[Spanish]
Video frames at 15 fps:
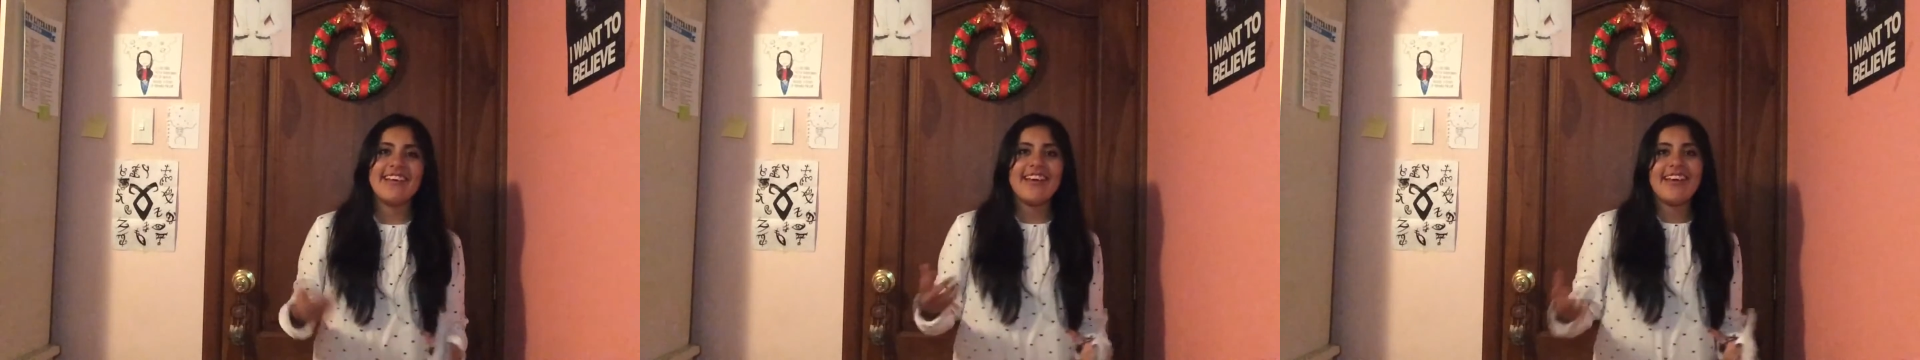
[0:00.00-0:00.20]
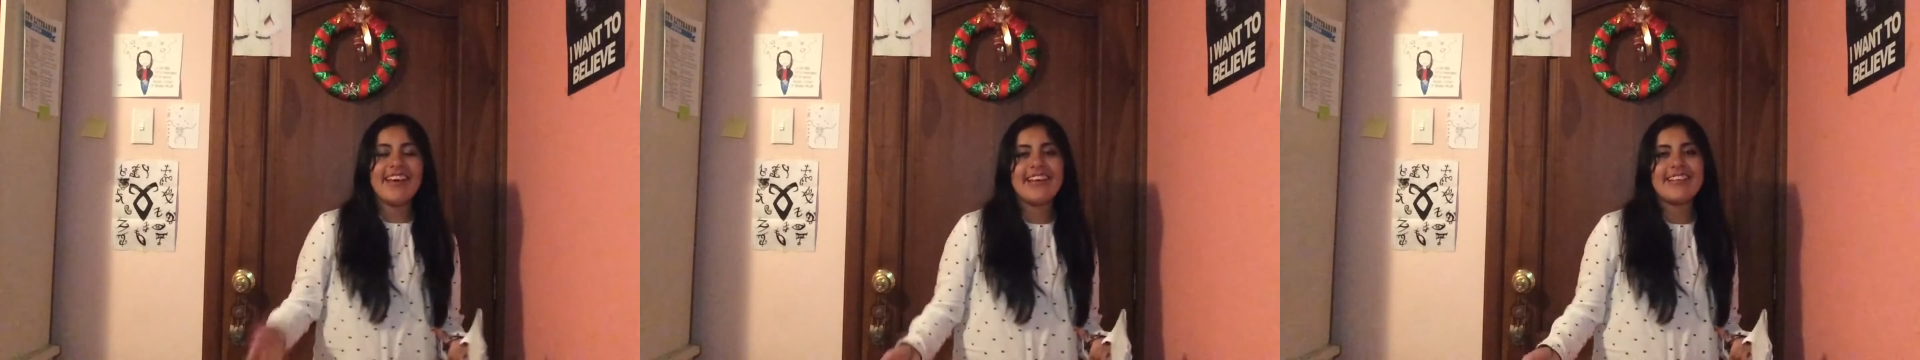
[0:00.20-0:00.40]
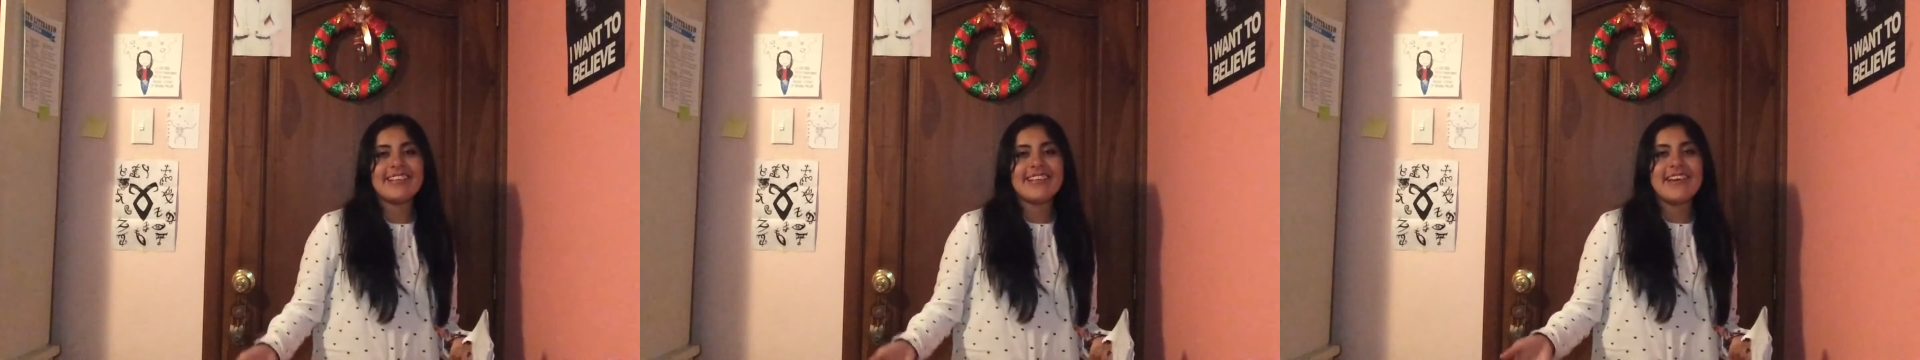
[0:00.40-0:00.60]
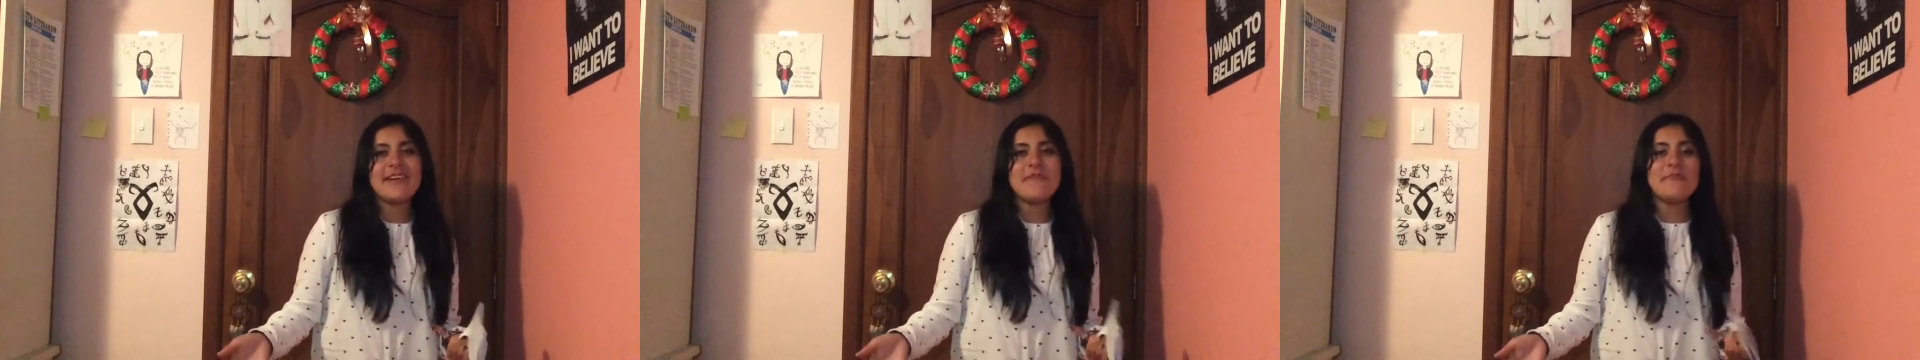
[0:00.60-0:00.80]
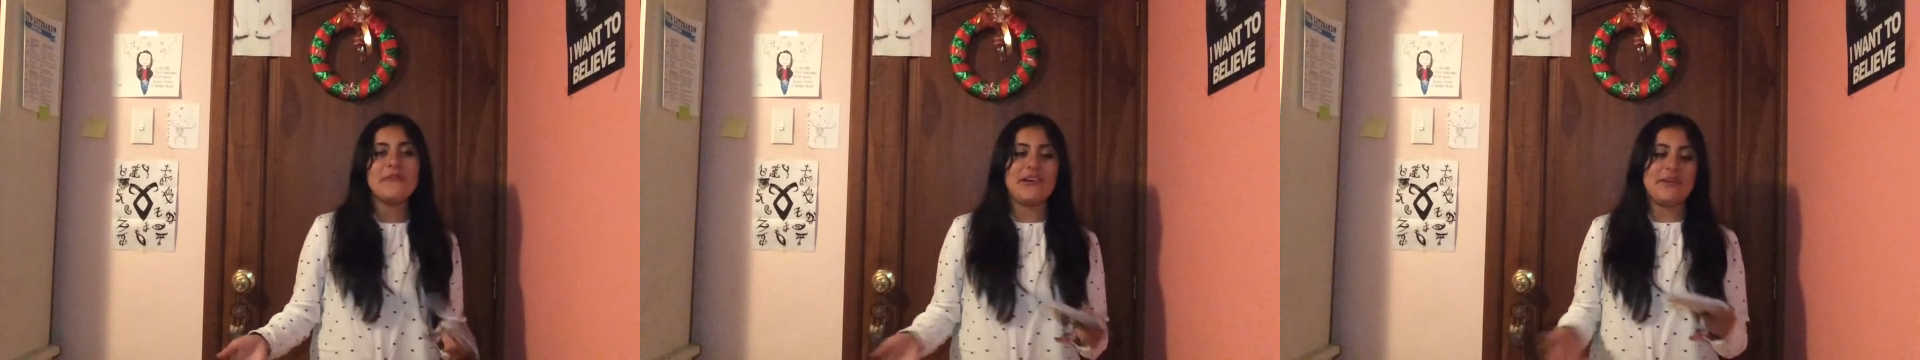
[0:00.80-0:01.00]
esta
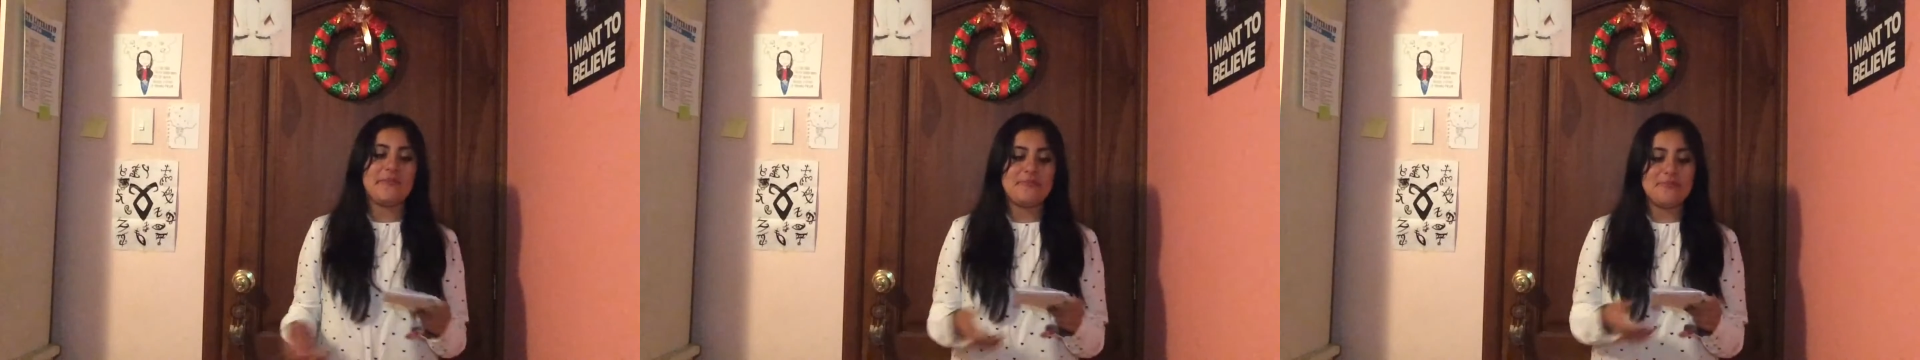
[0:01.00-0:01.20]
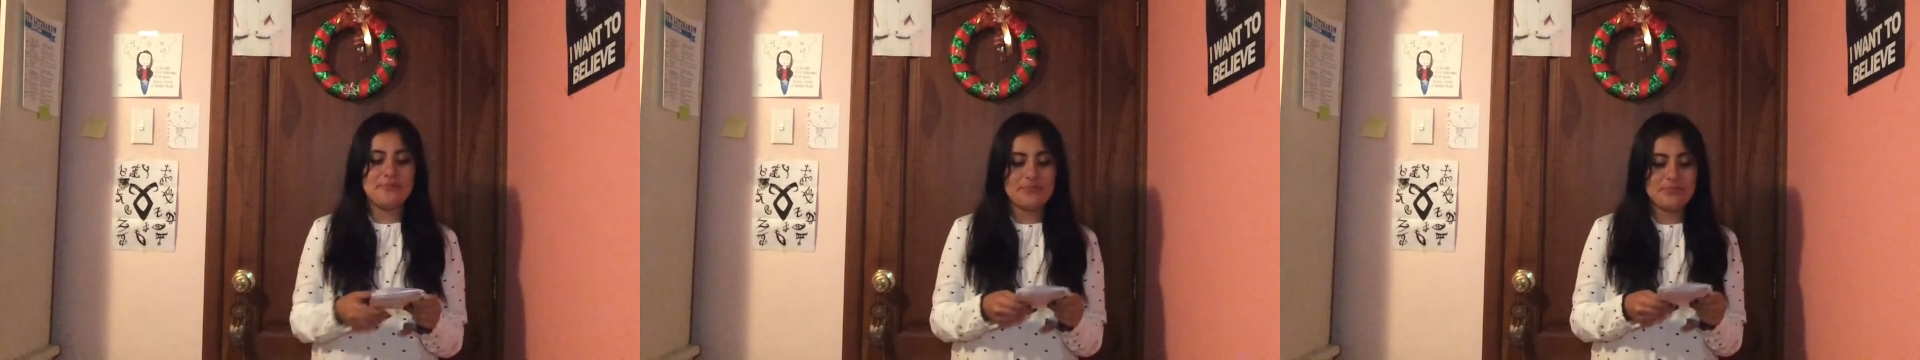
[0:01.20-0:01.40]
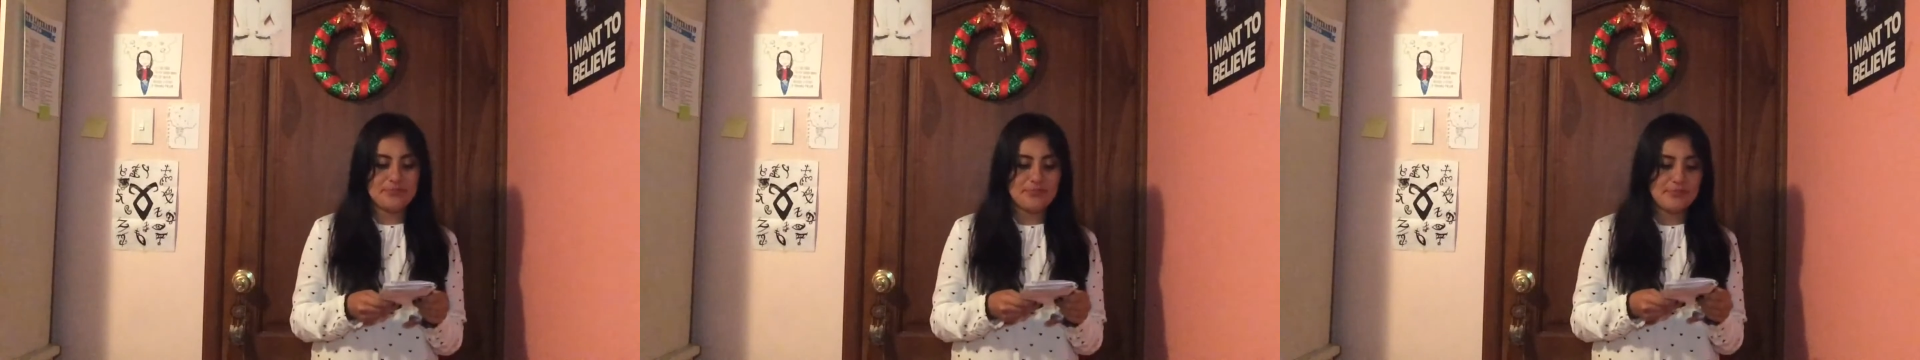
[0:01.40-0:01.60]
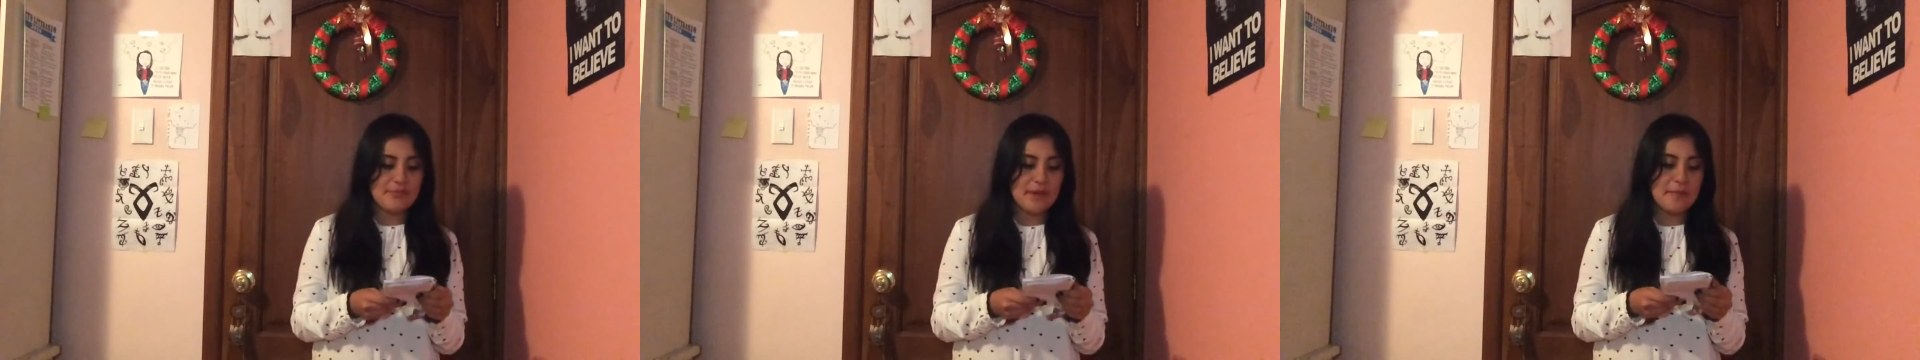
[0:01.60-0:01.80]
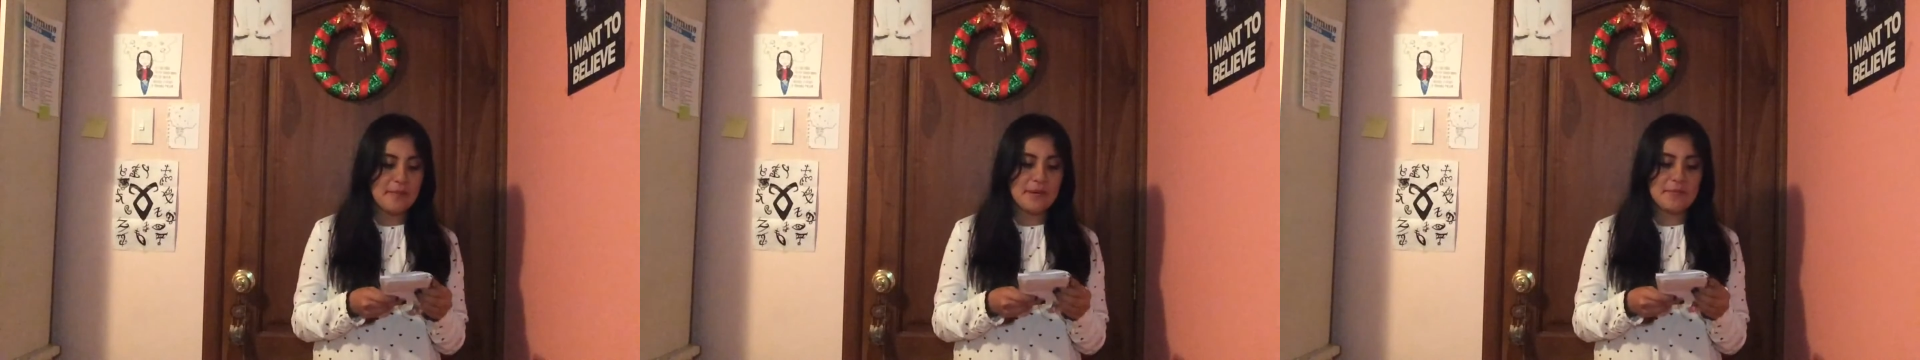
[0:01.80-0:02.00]
época.
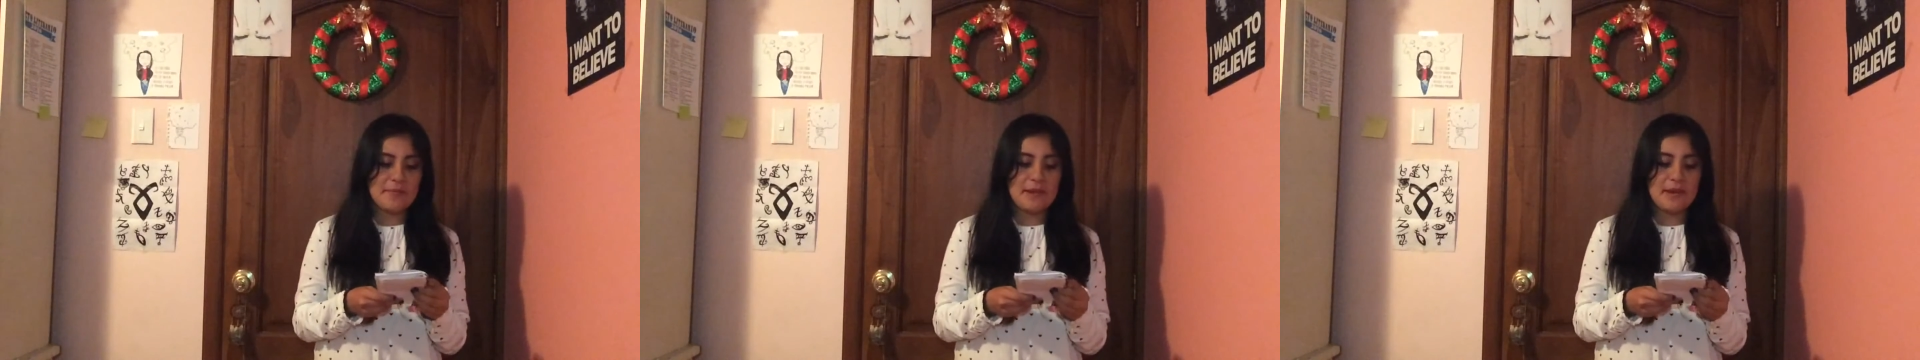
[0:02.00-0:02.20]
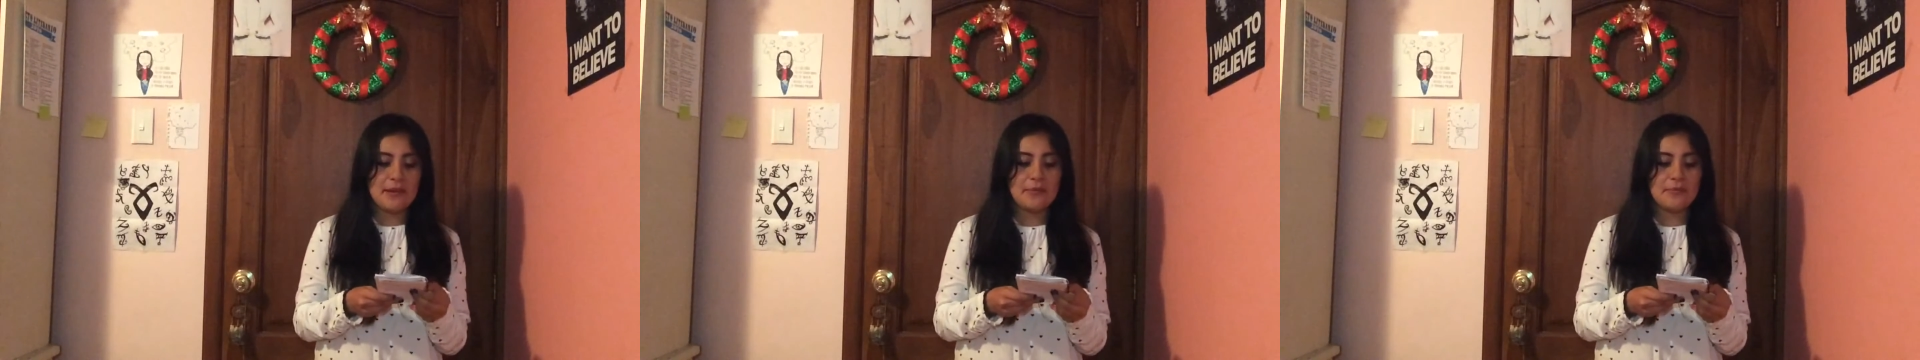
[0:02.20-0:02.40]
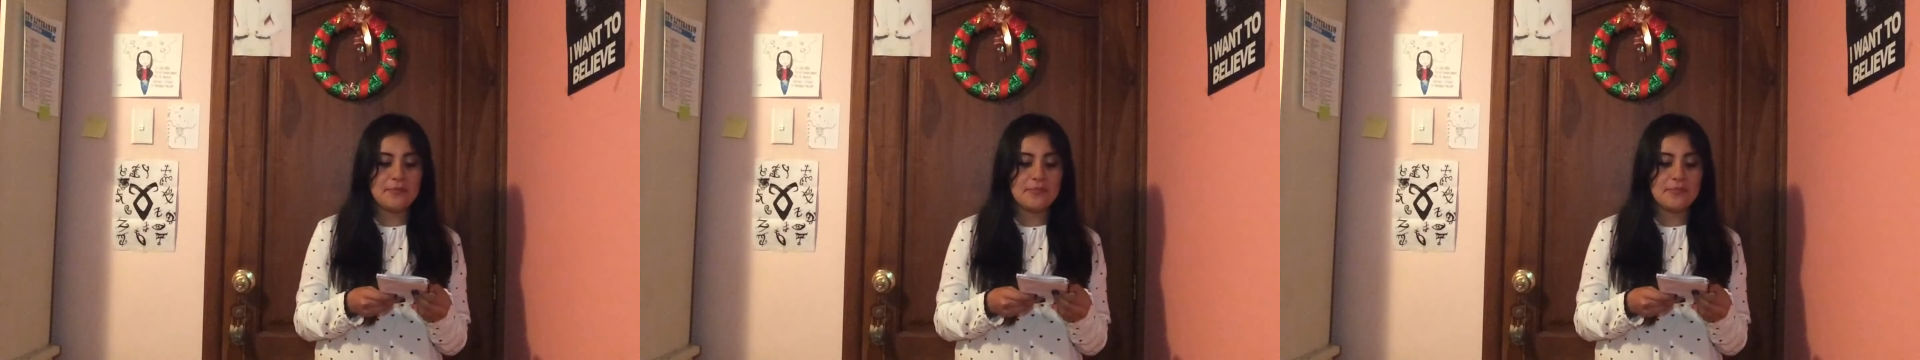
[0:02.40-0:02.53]
Va primero.